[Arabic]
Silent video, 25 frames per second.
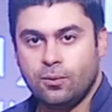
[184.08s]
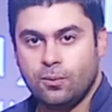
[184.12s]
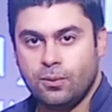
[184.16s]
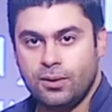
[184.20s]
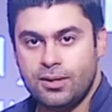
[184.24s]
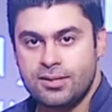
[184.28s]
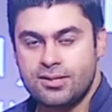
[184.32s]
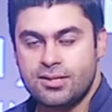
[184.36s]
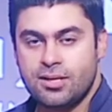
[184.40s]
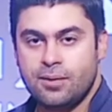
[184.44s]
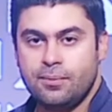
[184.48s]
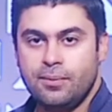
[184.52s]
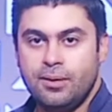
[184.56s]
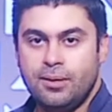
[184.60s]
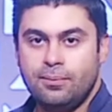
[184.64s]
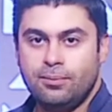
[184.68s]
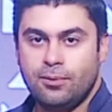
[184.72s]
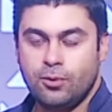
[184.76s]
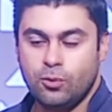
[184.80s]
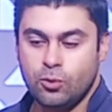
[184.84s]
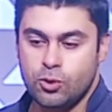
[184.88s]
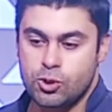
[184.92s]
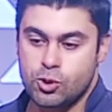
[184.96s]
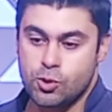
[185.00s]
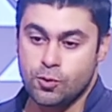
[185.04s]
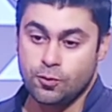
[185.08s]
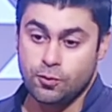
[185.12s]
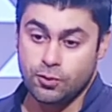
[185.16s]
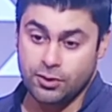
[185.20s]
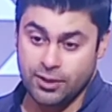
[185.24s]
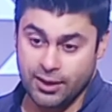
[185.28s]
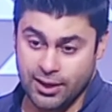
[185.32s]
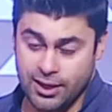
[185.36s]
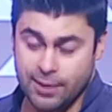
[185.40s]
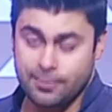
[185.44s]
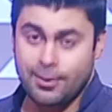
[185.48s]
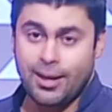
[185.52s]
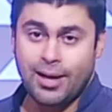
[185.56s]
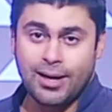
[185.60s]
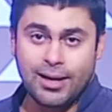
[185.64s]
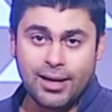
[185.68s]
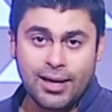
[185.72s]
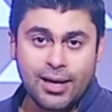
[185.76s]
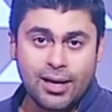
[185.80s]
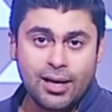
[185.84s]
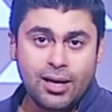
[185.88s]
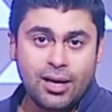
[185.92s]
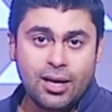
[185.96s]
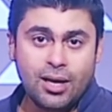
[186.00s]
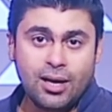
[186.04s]
ولسه بيبتدوا يشوفوا تجارب
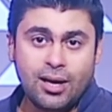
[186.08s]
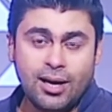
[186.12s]
عليها